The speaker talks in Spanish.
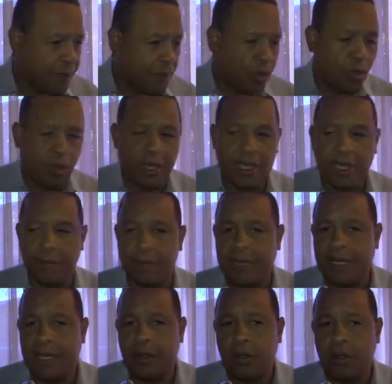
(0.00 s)
No he
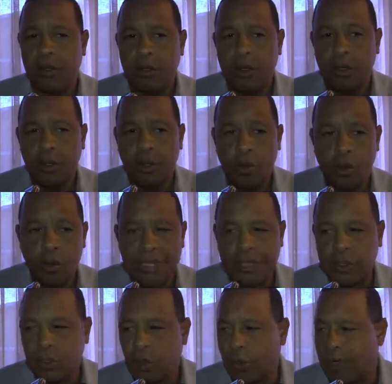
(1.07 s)
cambiado una
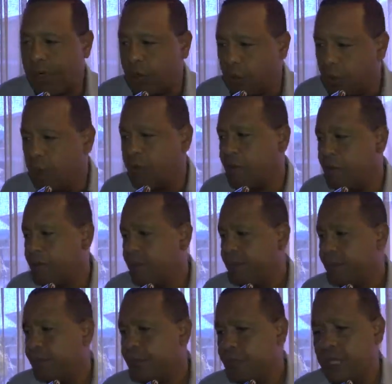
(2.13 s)
sola coma
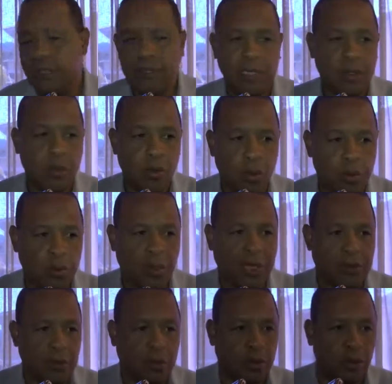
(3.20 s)
del discurso
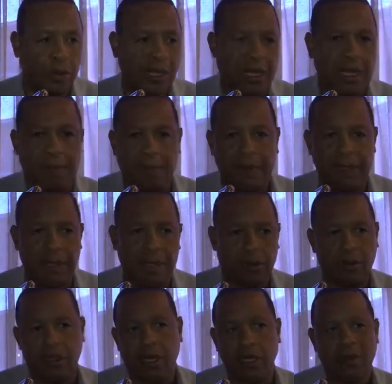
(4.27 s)
que sostuve en la campaña
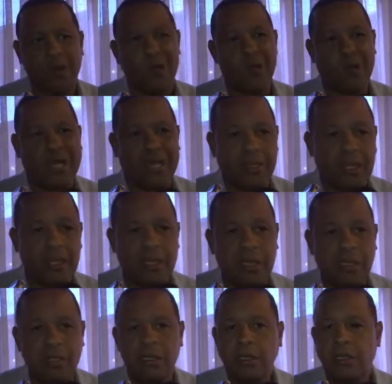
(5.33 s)
electoral. Lo que
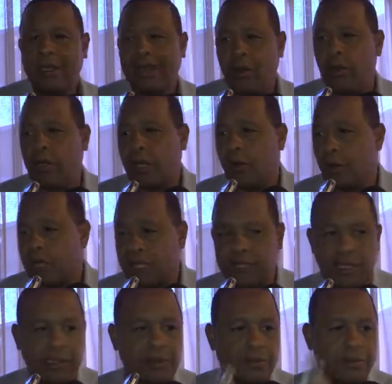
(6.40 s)
dije es lo que voy a hacer.